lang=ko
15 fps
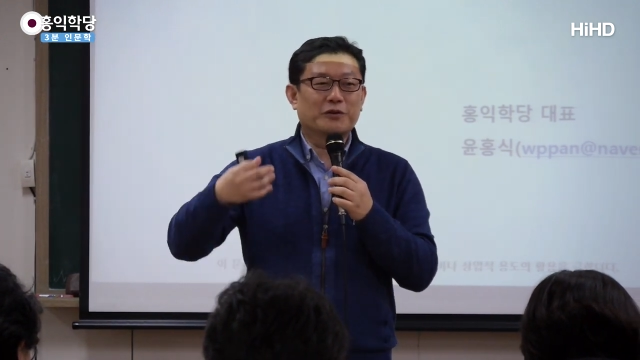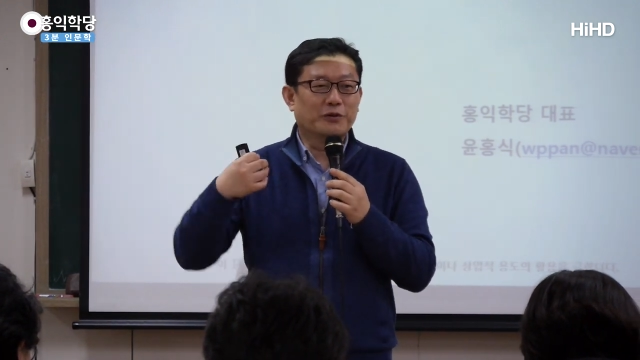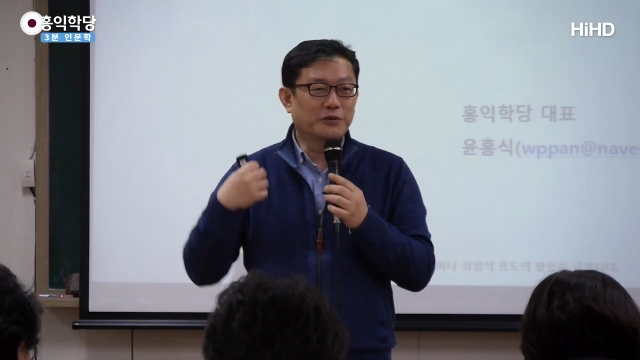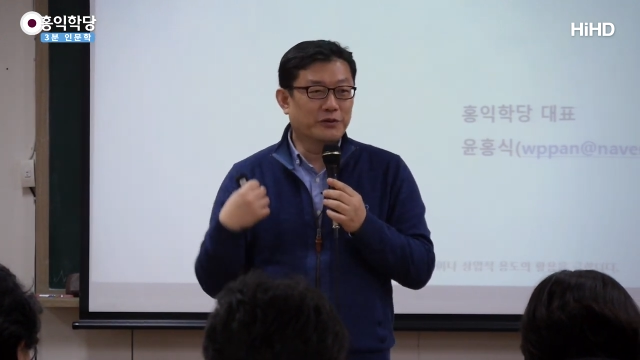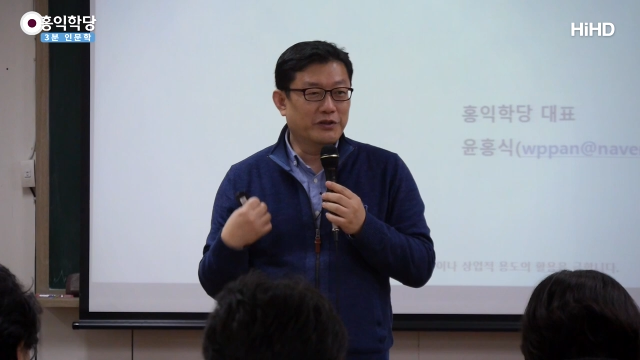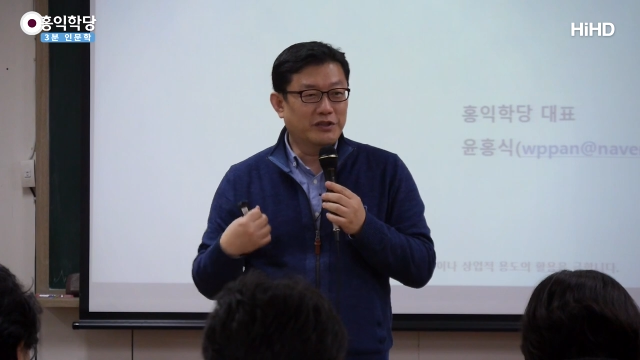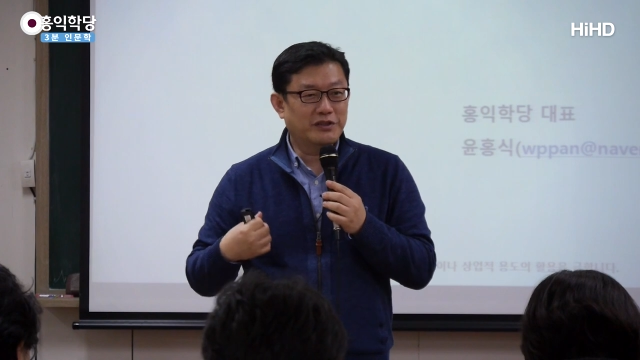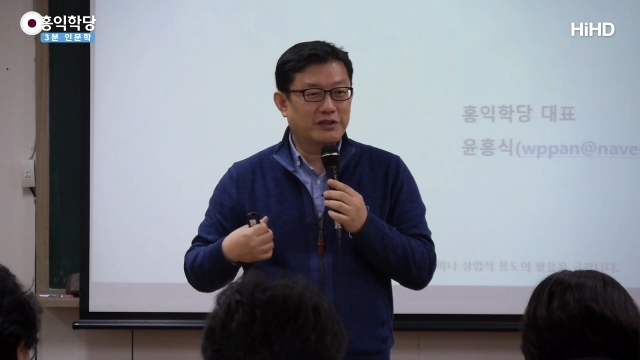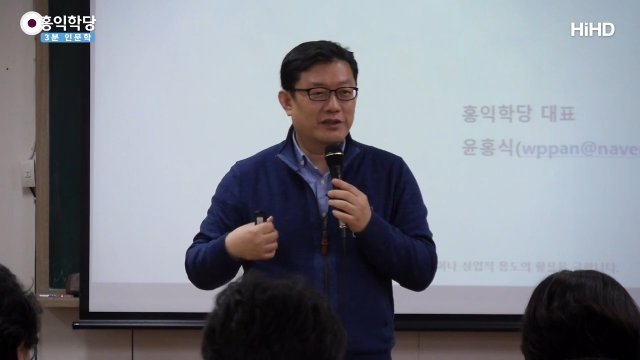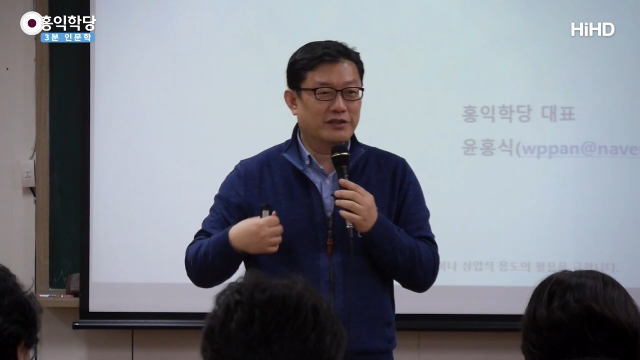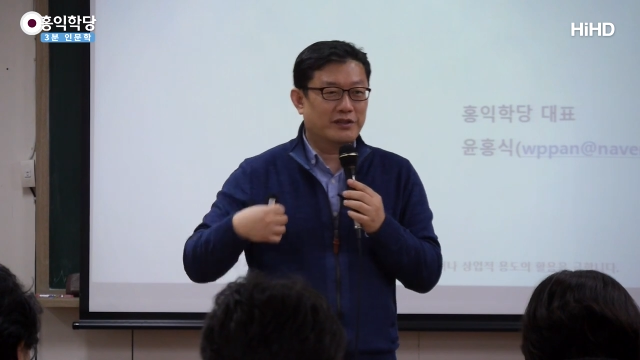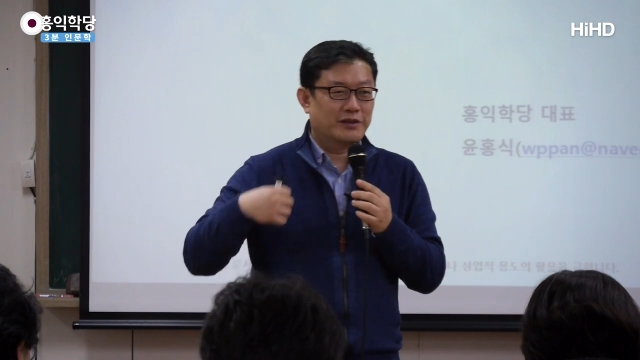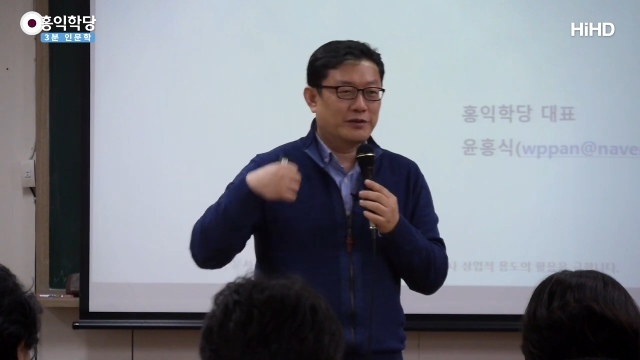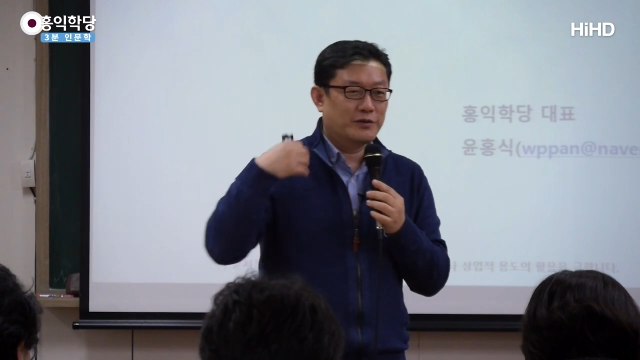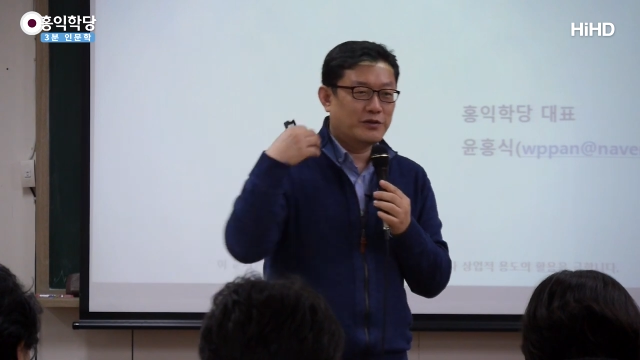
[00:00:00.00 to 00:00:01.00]
돈도 있어야
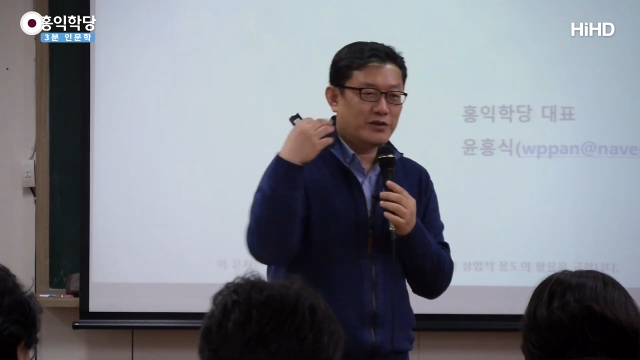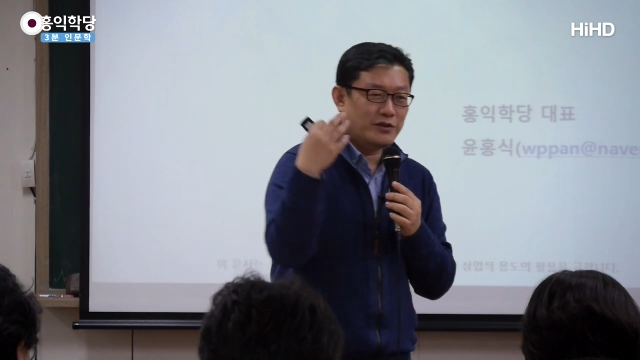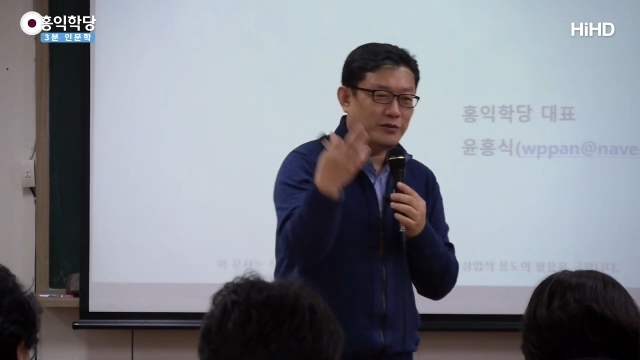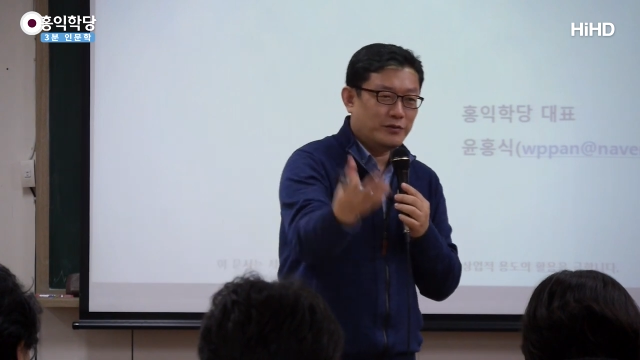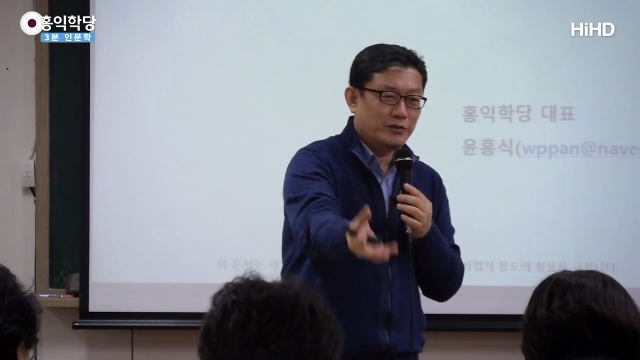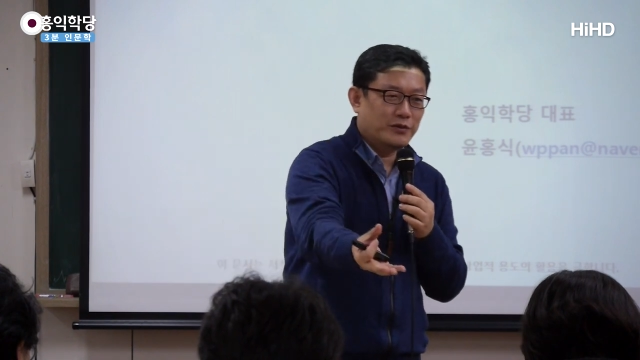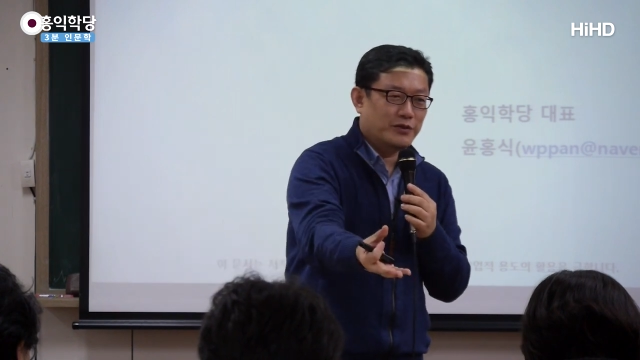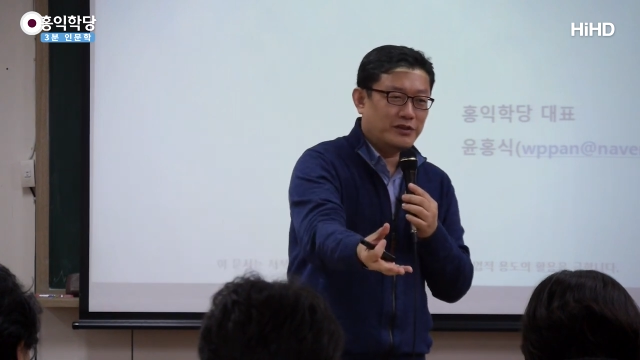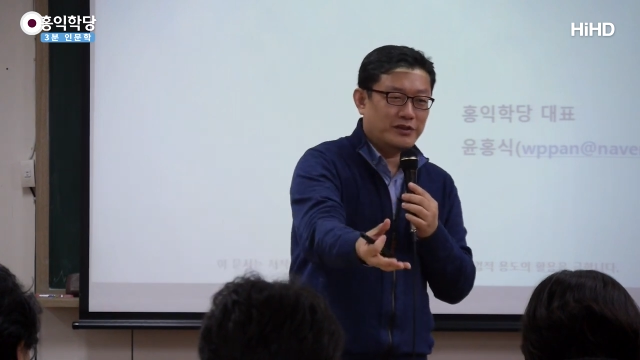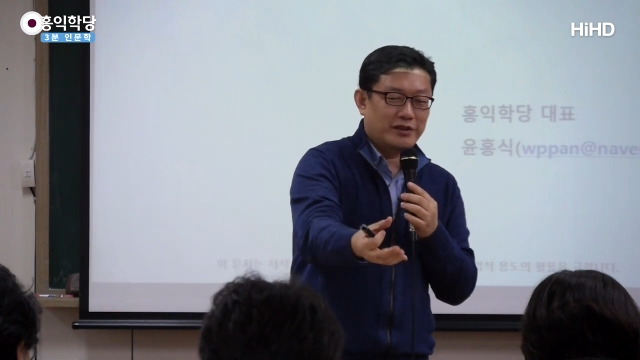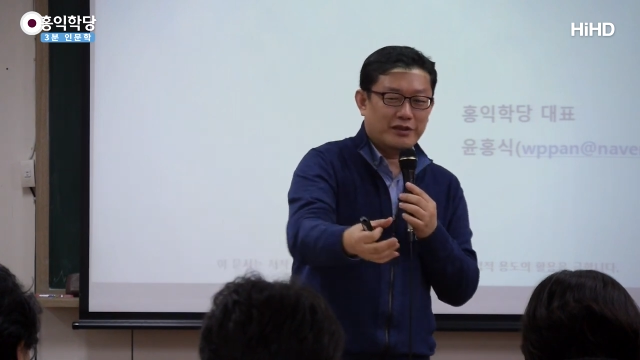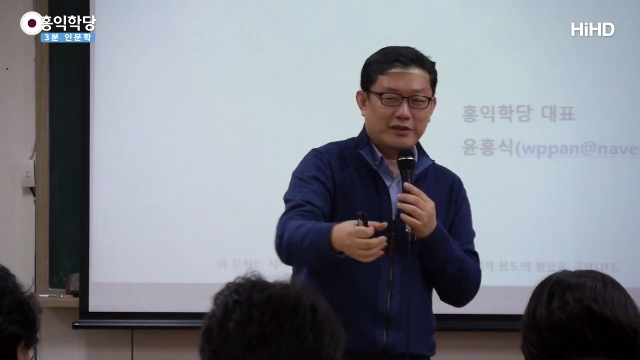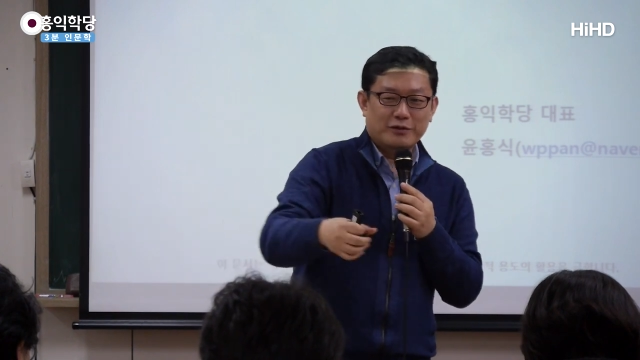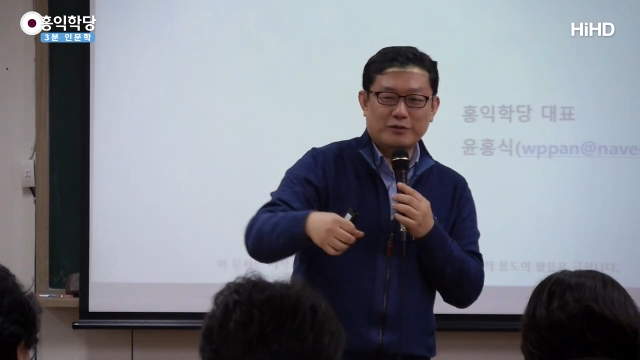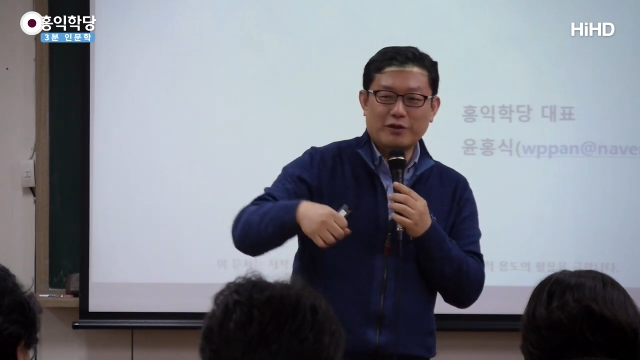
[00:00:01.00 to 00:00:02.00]
되고 친구도
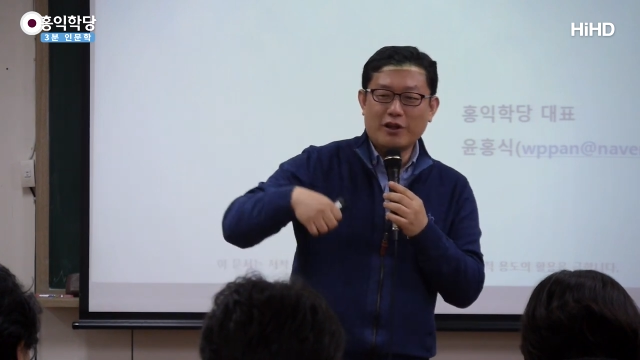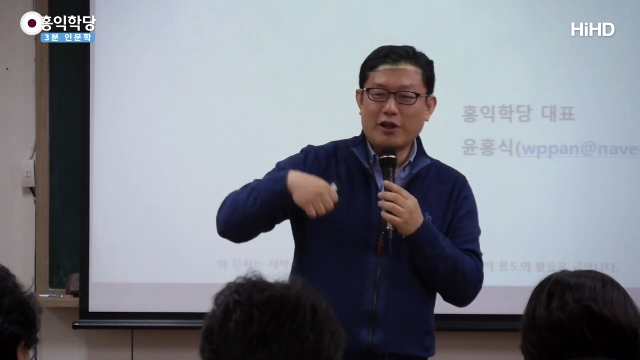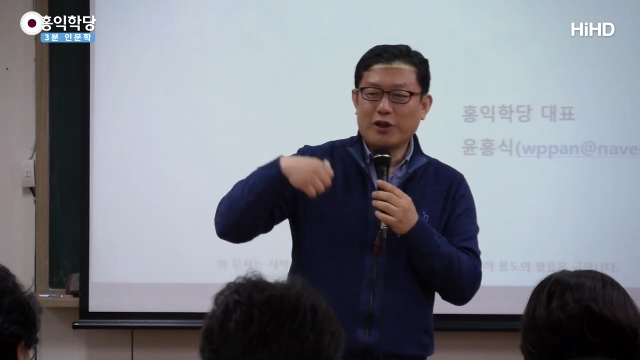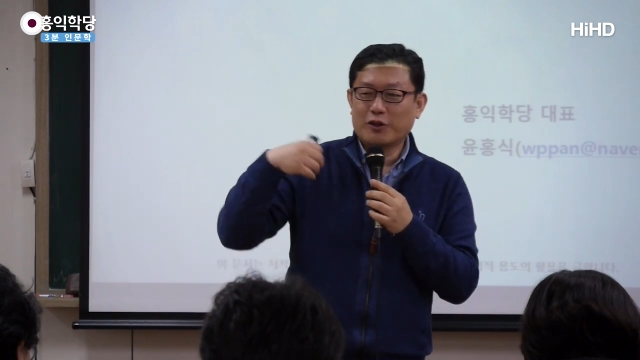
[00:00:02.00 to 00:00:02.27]
있어야 되고